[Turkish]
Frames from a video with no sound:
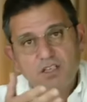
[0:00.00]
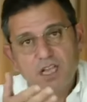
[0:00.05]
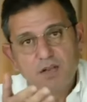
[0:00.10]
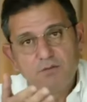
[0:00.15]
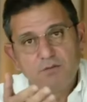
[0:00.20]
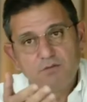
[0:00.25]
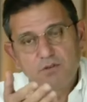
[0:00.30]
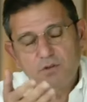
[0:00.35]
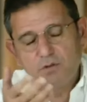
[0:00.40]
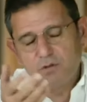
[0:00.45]

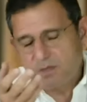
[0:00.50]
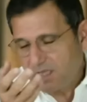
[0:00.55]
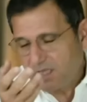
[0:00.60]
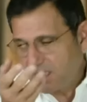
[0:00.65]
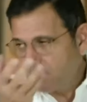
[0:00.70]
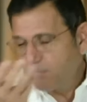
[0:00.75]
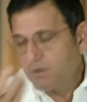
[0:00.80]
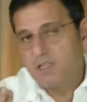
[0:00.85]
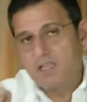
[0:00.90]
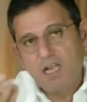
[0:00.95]
televizyon,
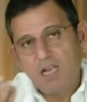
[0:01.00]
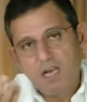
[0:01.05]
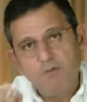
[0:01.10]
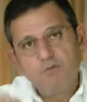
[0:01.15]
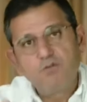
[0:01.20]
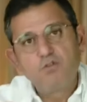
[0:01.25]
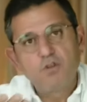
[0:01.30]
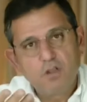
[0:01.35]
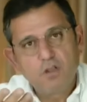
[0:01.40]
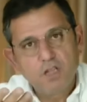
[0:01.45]
kimi
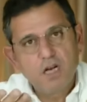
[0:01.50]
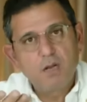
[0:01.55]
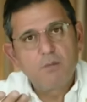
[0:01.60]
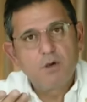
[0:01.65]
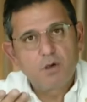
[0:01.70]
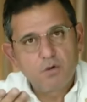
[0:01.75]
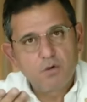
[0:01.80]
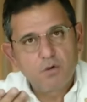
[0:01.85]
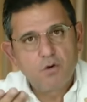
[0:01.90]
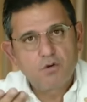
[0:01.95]
televizyonlara
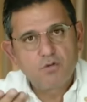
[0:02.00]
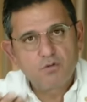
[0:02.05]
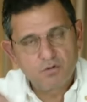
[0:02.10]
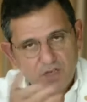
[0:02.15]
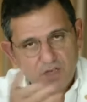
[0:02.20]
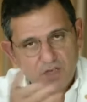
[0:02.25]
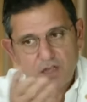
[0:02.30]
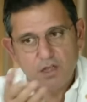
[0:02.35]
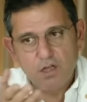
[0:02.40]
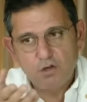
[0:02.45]
bakıyorsunuz
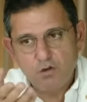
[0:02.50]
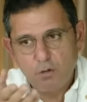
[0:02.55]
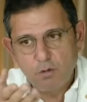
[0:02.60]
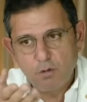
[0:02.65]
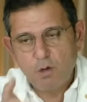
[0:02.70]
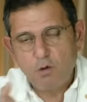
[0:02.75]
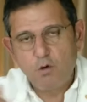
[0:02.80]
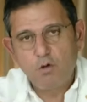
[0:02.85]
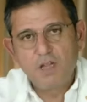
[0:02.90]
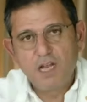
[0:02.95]
yandaş
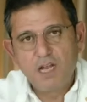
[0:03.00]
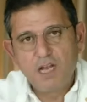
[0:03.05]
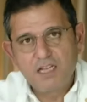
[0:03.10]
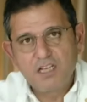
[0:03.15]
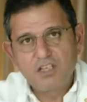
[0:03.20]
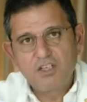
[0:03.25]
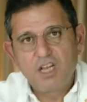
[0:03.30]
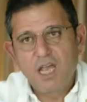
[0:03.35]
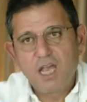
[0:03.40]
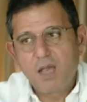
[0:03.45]
olmuyor. Onlar da
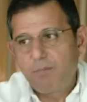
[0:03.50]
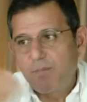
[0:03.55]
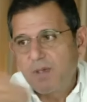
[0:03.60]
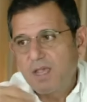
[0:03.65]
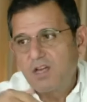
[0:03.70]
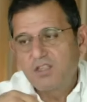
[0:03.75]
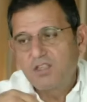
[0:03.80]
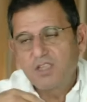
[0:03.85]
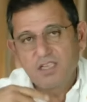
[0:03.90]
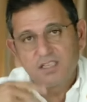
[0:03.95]
CHP
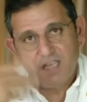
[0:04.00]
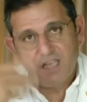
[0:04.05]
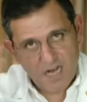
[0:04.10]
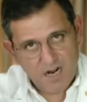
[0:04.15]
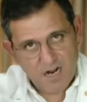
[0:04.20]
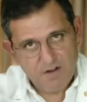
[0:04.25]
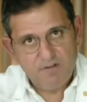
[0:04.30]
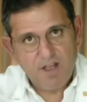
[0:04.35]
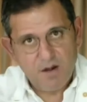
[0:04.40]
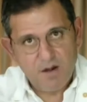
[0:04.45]
işte
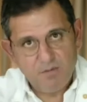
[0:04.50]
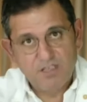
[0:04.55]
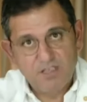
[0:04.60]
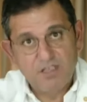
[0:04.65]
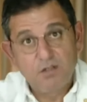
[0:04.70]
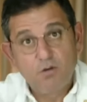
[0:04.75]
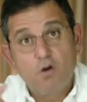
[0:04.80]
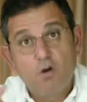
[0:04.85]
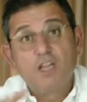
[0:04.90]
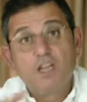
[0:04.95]
zarar vermesin
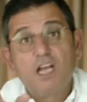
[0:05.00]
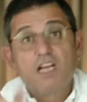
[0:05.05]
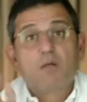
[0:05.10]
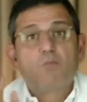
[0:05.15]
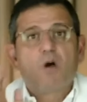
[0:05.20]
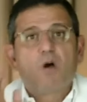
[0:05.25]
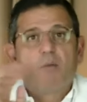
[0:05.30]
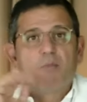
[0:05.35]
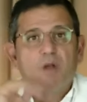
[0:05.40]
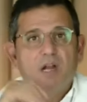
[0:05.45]
diye onlar da
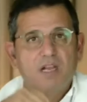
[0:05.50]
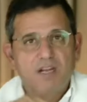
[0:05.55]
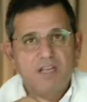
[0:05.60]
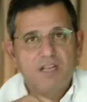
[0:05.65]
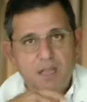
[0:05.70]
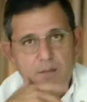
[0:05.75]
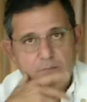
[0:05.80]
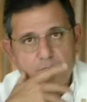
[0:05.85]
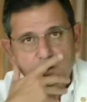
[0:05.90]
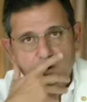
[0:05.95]
bu haberleri
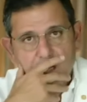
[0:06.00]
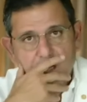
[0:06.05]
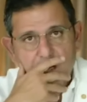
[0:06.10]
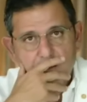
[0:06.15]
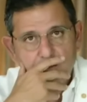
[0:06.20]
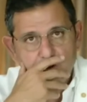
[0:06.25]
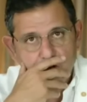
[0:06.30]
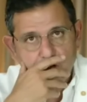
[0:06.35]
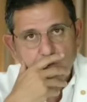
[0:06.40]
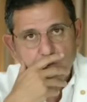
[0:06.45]
yapmıyorlar
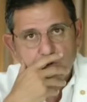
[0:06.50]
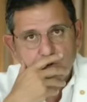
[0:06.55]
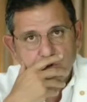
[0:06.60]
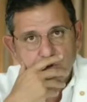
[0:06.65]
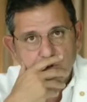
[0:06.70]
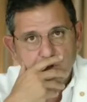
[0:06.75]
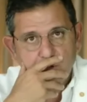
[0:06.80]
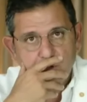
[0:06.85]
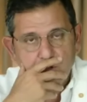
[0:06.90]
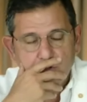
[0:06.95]
biliyor musunuz?
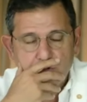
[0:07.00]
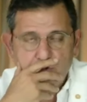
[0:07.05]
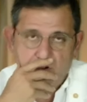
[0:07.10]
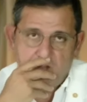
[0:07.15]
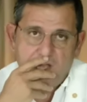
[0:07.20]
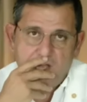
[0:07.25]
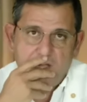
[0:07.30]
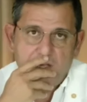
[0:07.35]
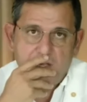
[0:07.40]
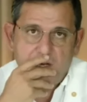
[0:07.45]
Çok
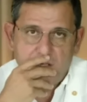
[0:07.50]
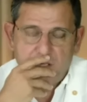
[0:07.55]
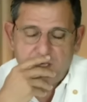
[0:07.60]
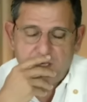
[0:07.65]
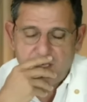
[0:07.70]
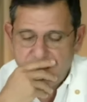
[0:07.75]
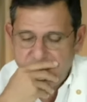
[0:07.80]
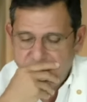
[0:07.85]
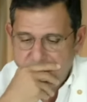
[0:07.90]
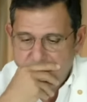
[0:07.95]

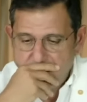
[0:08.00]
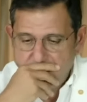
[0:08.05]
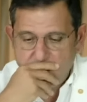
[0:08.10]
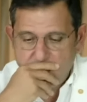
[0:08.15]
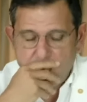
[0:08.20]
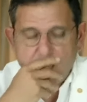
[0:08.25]
enteresan. Ya